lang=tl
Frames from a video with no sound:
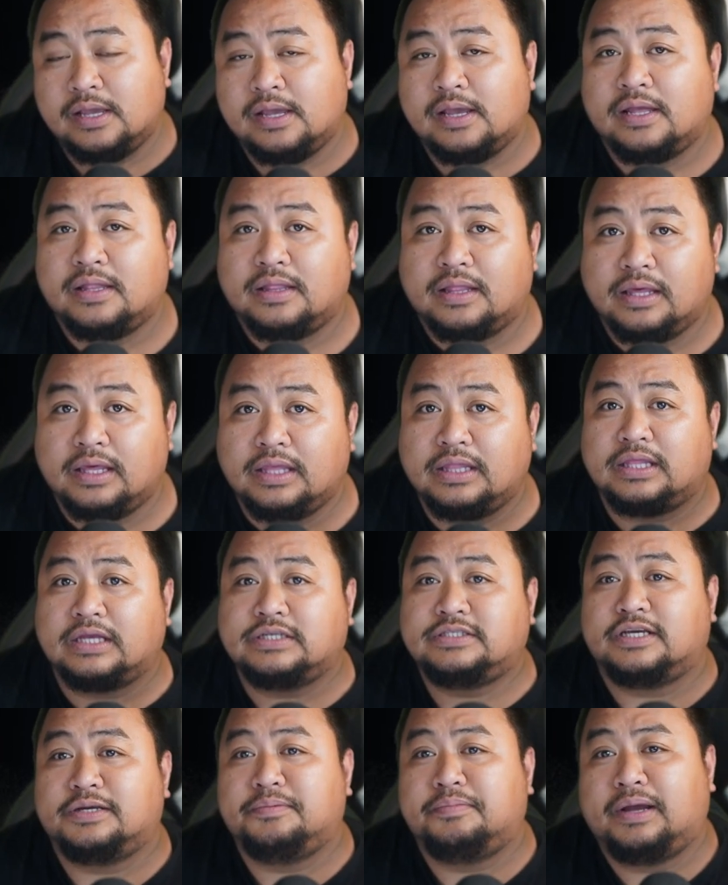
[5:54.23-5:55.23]
Nangita
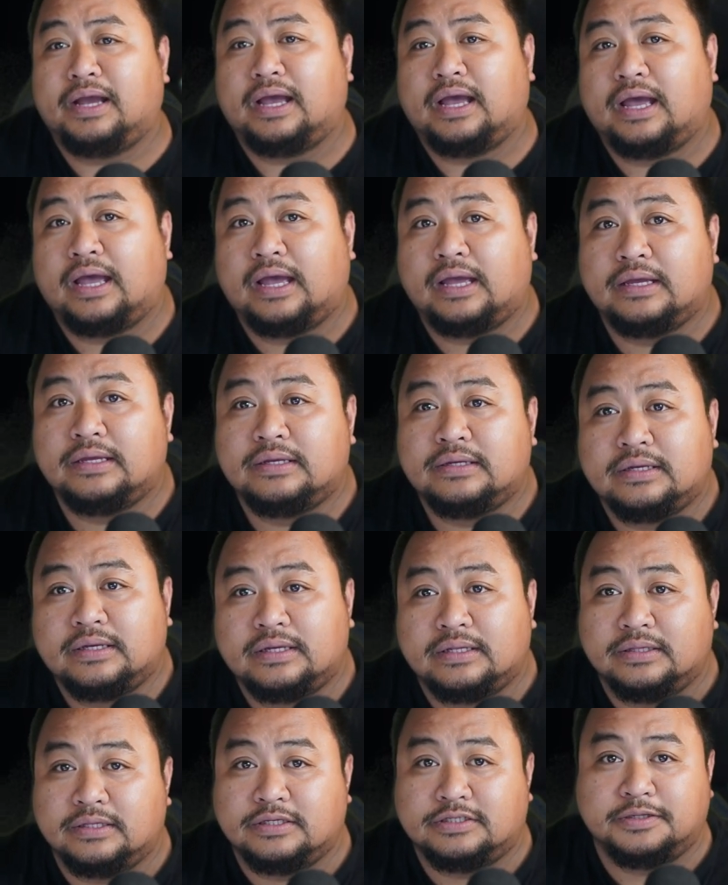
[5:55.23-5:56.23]
siya mga
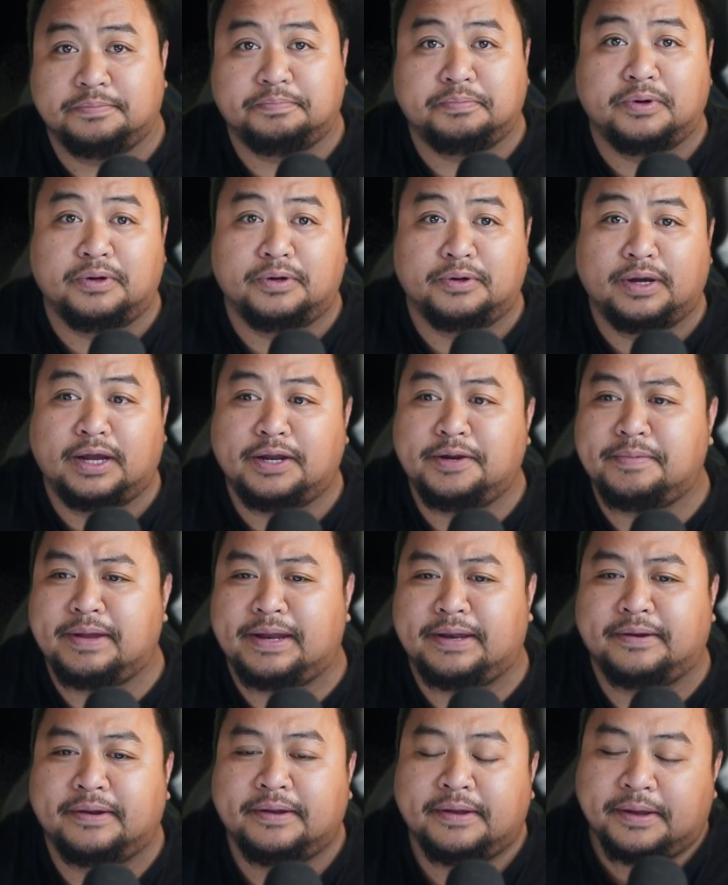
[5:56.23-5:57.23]
disipulo nga ano
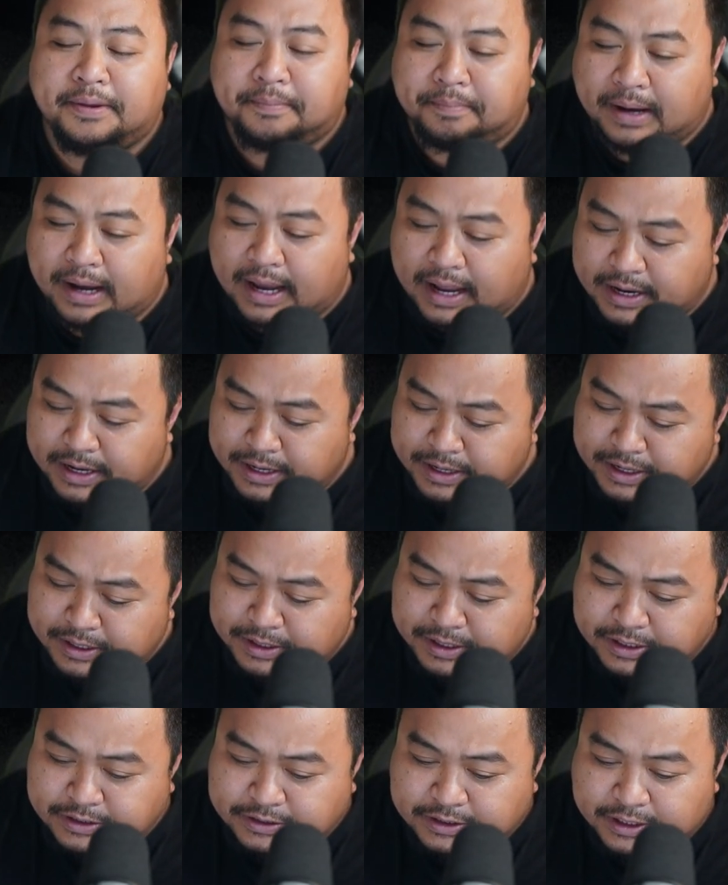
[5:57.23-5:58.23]
naman pag-alhin niya
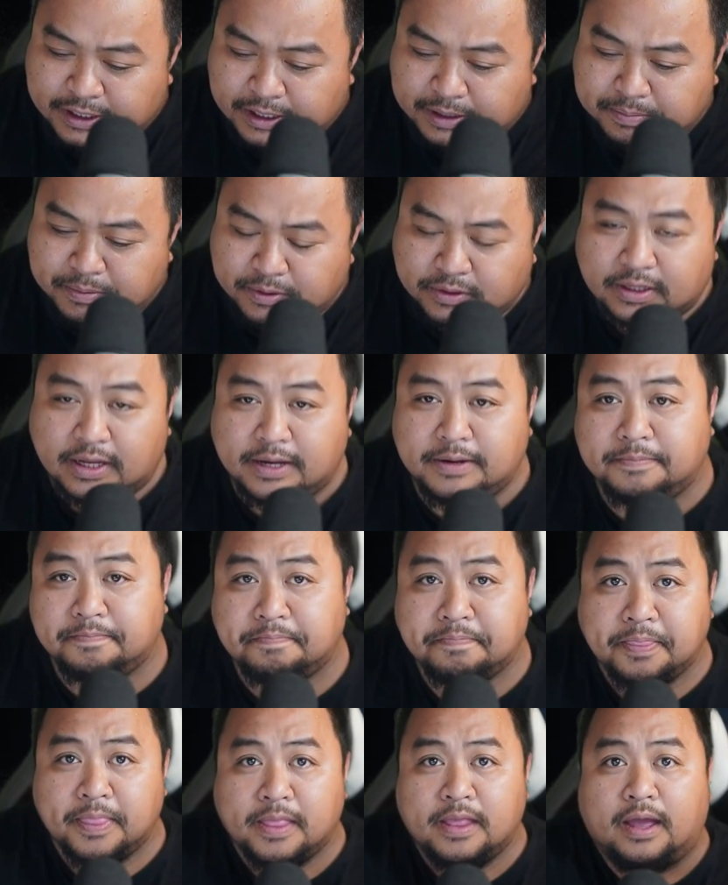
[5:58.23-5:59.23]
diri sa kalibutan
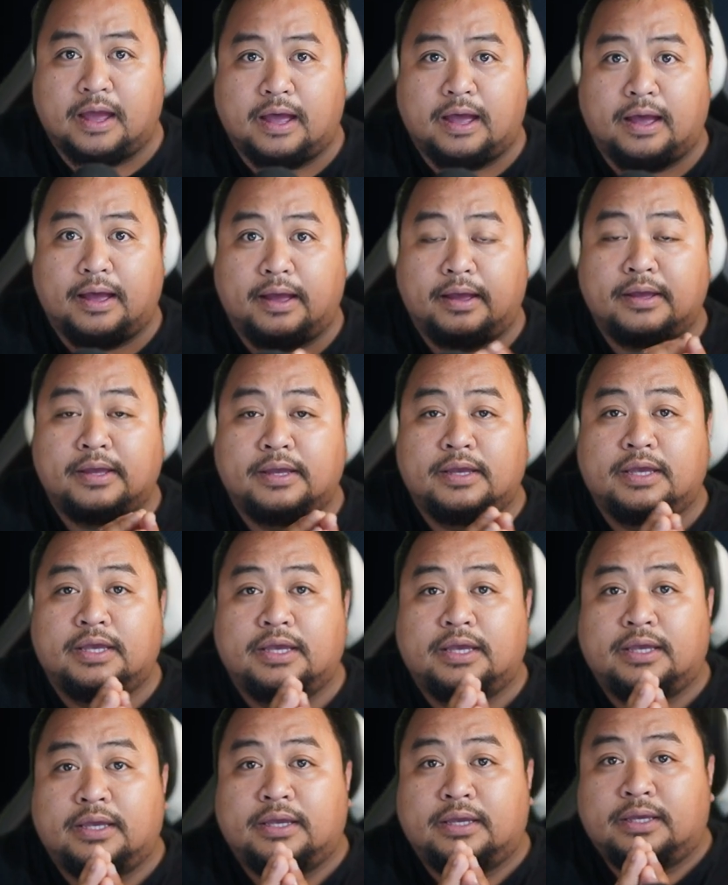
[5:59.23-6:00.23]
ah
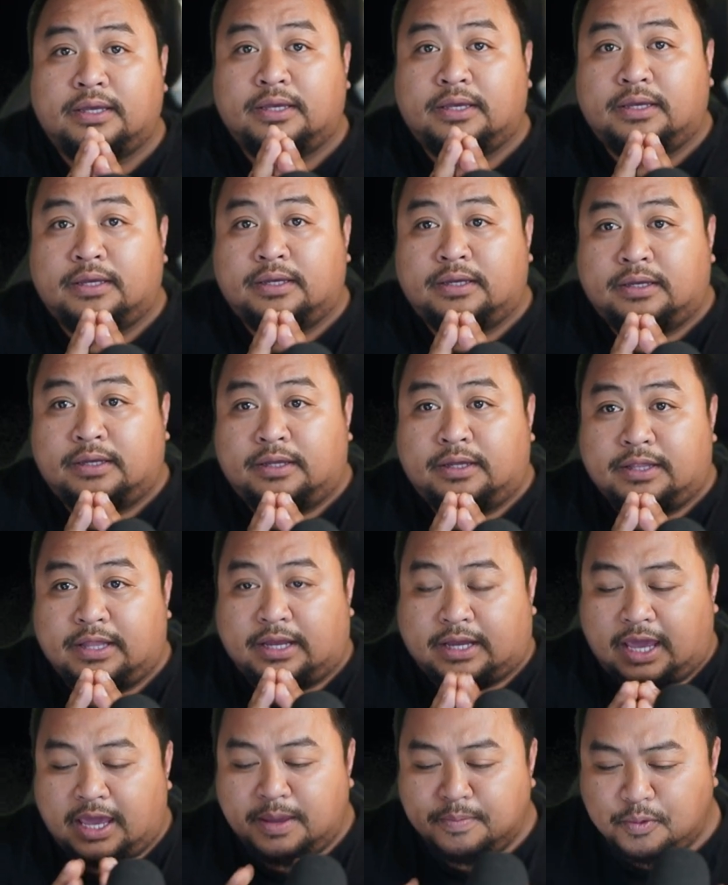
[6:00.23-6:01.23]

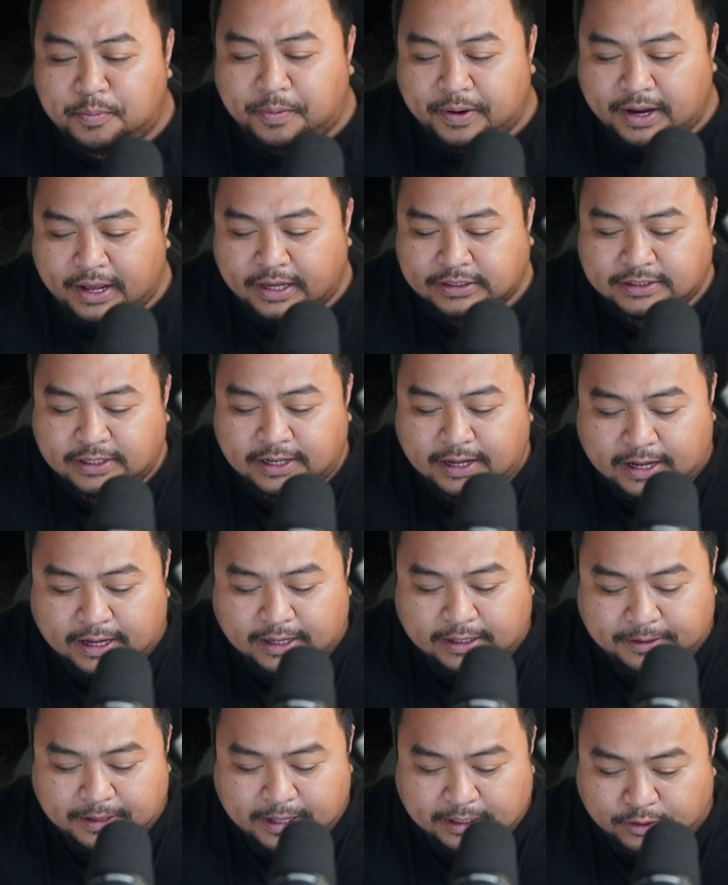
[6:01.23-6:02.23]
nakahimo pa dahil
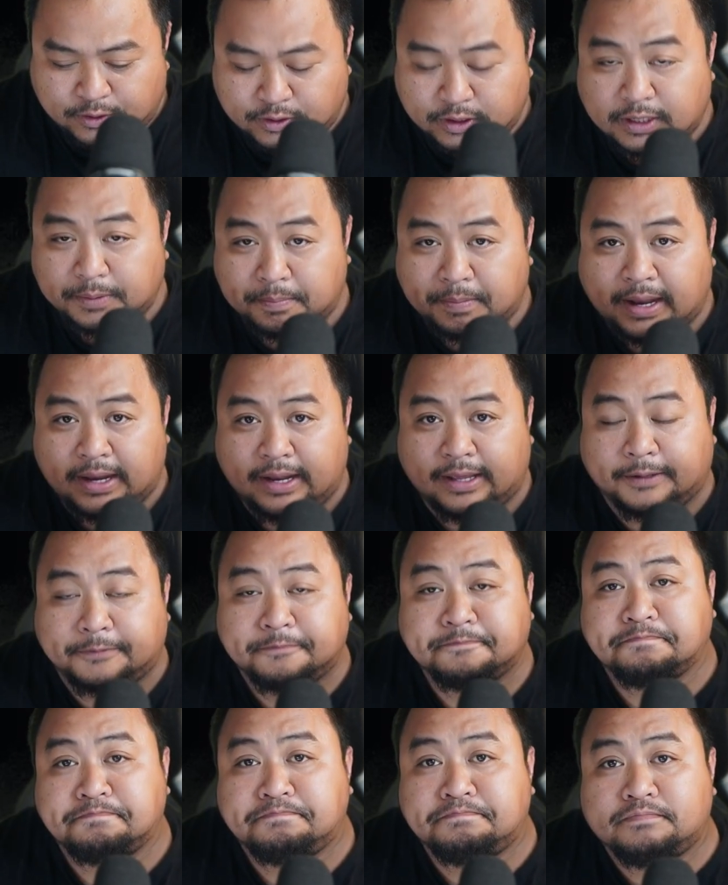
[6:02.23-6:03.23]
sila at atong ibalik
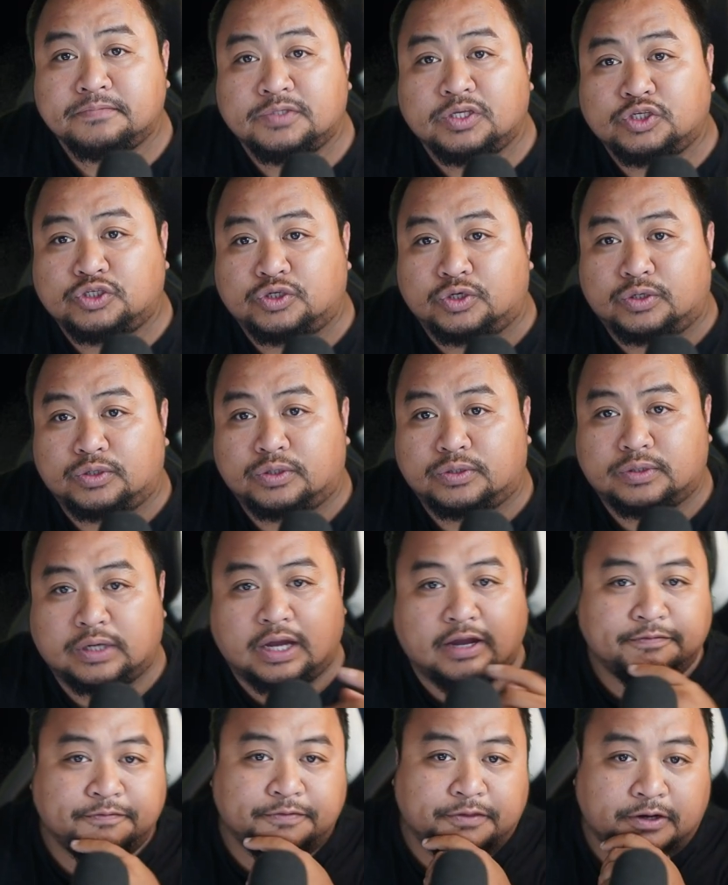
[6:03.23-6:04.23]
so
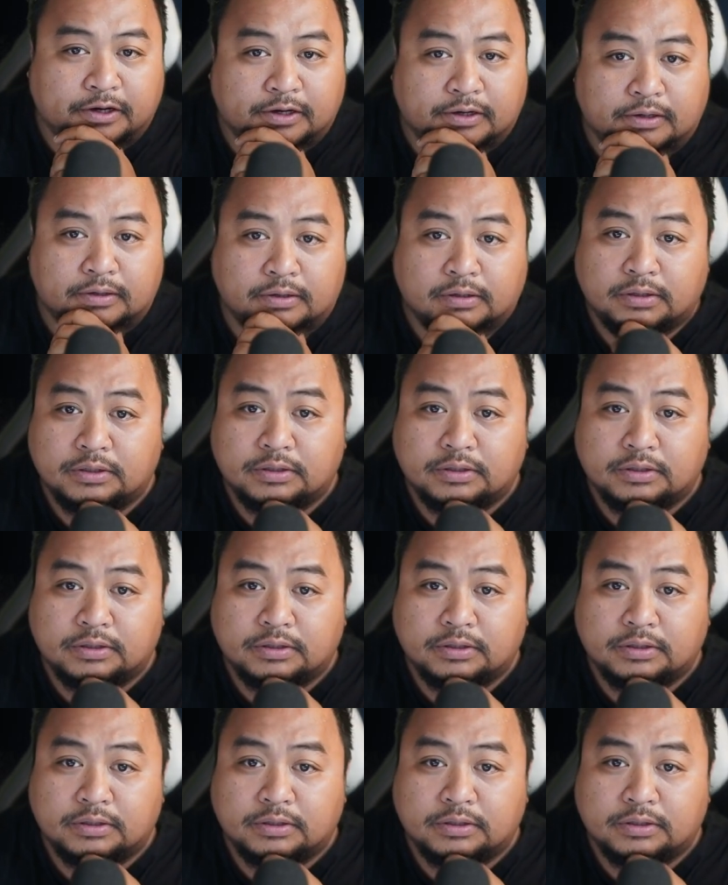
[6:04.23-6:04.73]
after